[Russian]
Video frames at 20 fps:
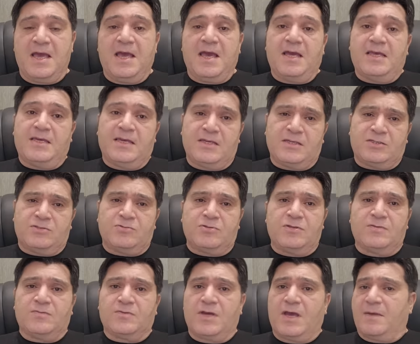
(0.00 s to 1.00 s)
Есть у
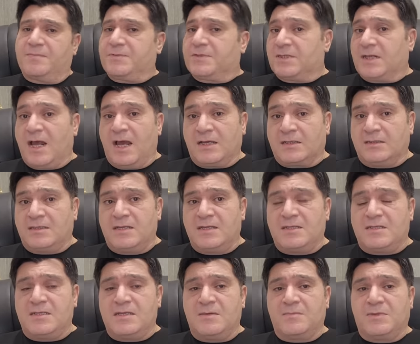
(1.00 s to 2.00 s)
него и абстрактные
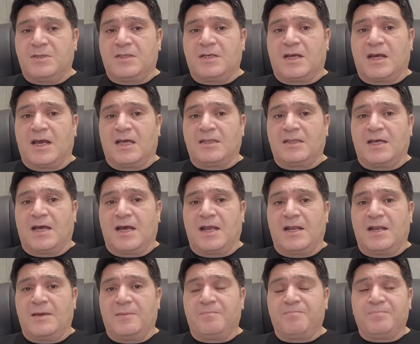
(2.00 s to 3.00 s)
темы на
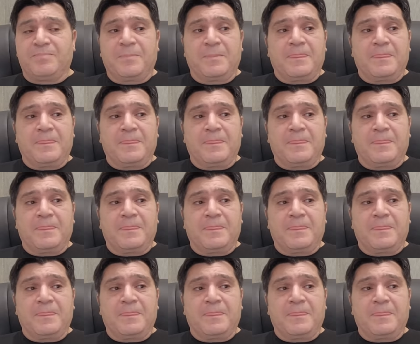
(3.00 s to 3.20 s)
канале,